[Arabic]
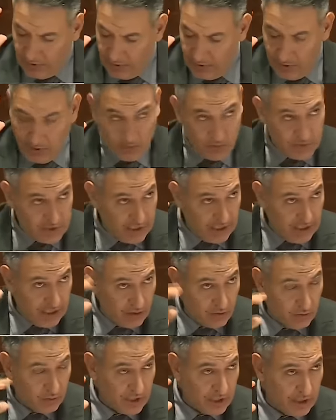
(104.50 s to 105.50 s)
مزيان
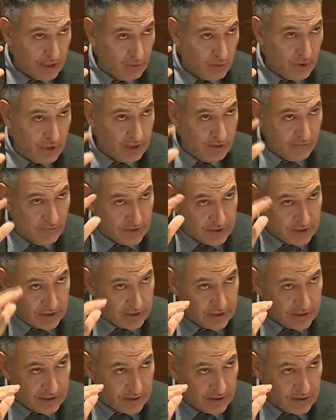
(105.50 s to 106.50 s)
هادو ما يغيبوا لان فاش جات
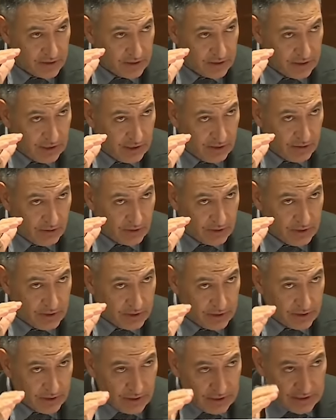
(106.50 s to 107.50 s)
استراتيجيه
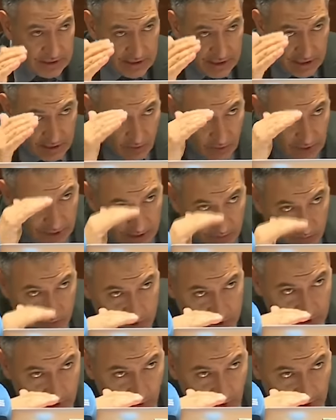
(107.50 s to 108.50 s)
اليوتيس نزلات لواحد
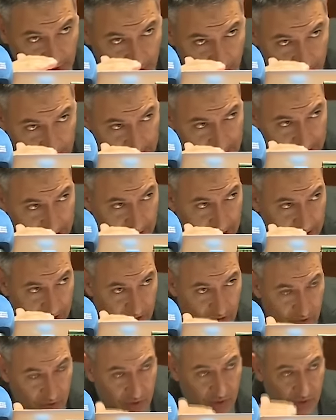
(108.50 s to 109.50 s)
المستوى عملي لتحت شي
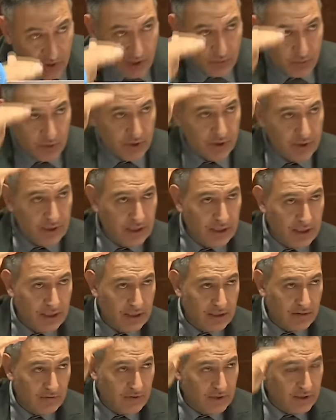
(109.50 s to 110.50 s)
شويه وغابوا عنا هذا
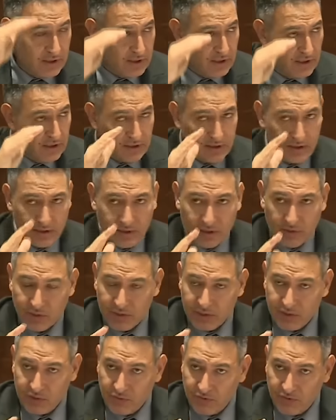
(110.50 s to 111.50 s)
الاهداف داكشي علاش انا دائما
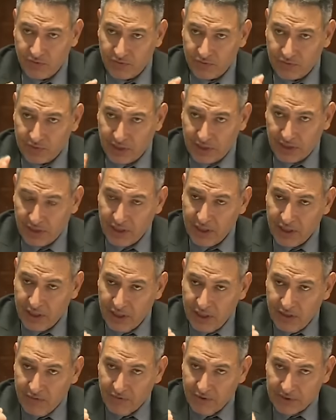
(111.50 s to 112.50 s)
تنقول في,
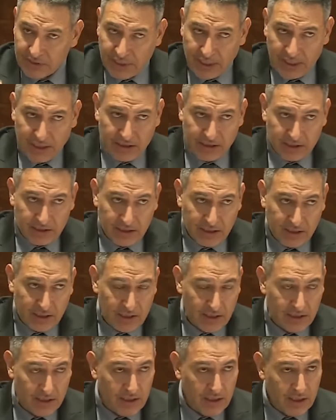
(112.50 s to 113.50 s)
الانتقادات
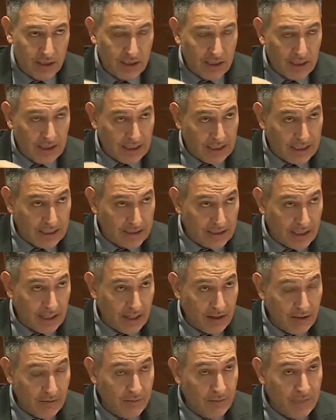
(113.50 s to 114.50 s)
ديالي
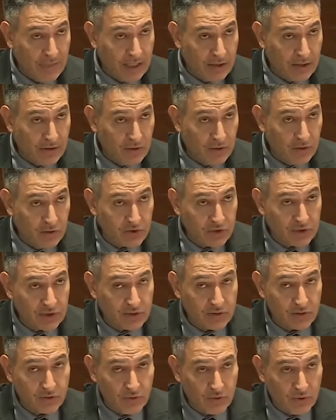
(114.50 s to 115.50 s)
القطاع ما عندوش
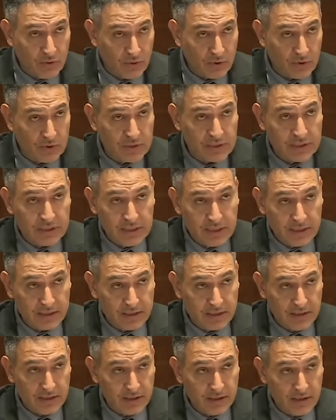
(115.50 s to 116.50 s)
تصور
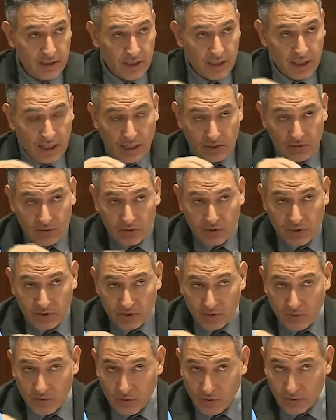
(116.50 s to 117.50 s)
سياسي عنده
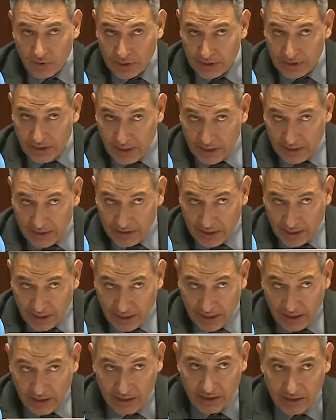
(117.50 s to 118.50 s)
تصور قطاعي
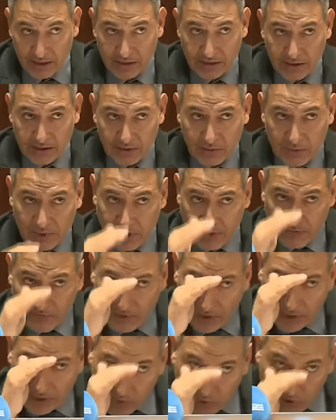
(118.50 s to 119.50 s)
صحيح تدبيري في
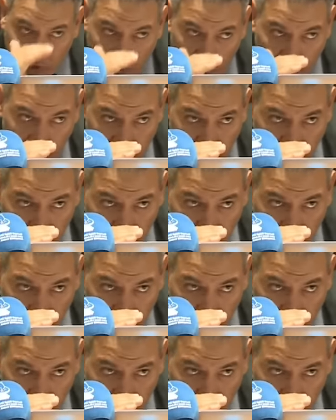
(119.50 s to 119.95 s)
واحد المستوى اللي هو